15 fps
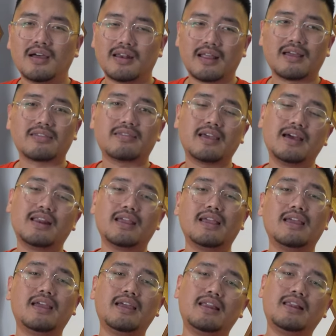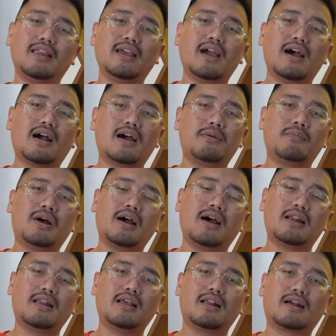Nah, Cherry ini akan
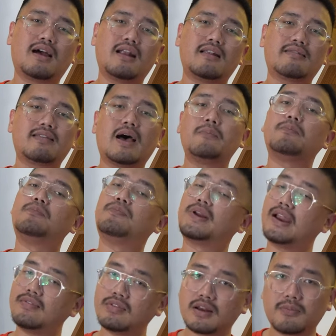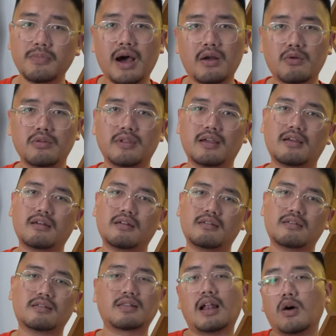menghadirkan sub-brand terbarunya
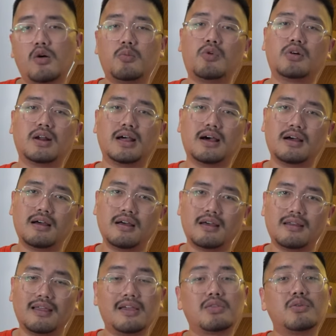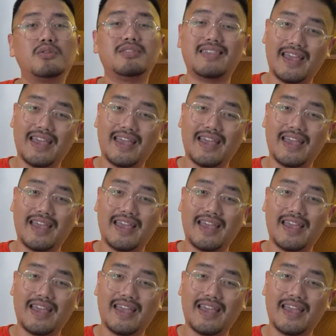setelah Omoda, yaitu